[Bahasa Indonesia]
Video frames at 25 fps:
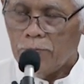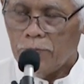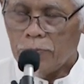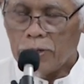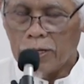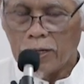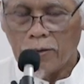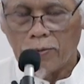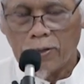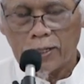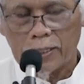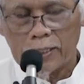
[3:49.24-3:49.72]

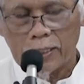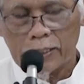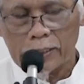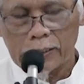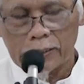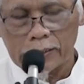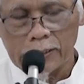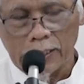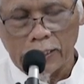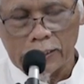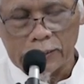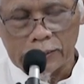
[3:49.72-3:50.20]
bahwa
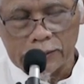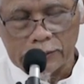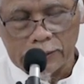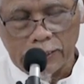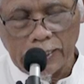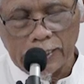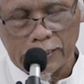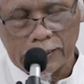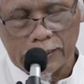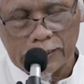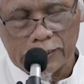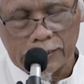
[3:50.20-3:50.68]
akan
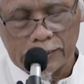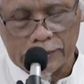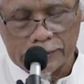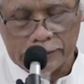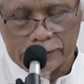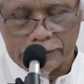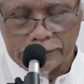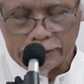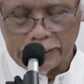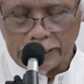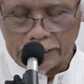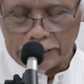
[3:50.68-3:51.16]
datang
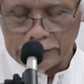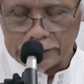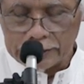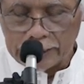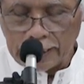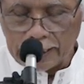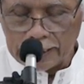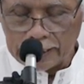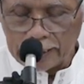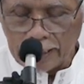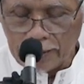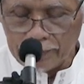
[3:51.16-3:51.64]

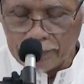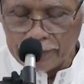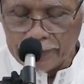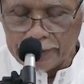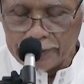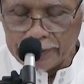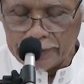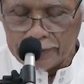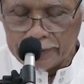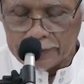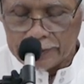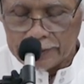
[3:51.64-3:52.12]
siksa
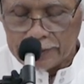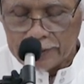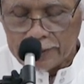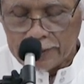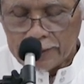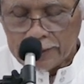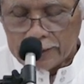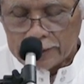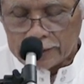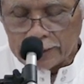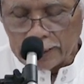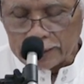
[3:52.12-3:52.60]
kami,
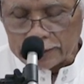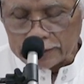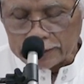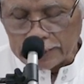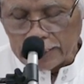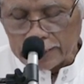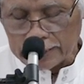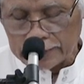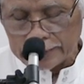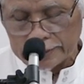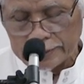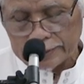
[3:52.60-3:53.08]

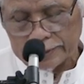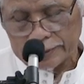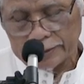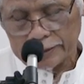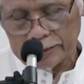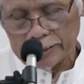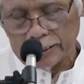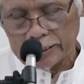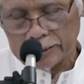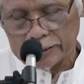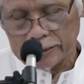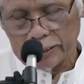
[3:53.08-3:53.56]
datang
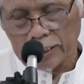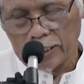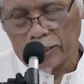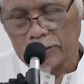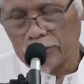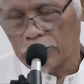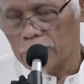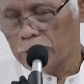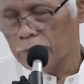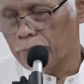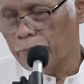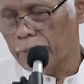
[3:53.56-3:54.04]
siksa
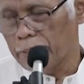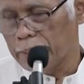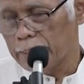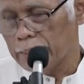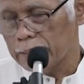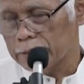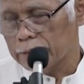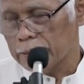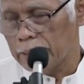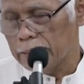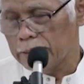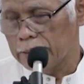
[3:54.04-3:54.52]
Allah
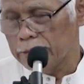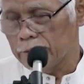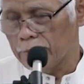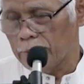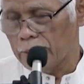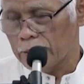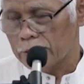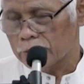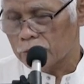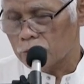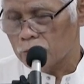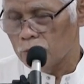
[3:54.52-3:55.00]
bayatan di
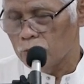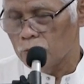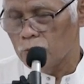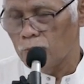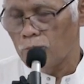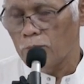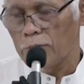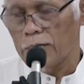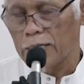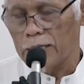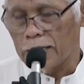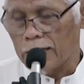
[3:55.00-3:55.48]
waktu
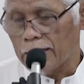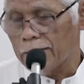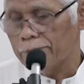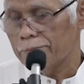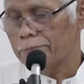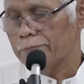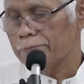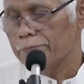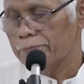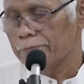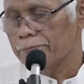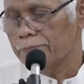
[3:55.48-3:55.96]

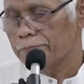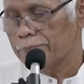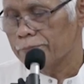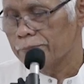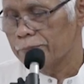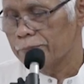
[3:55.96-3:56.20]
malam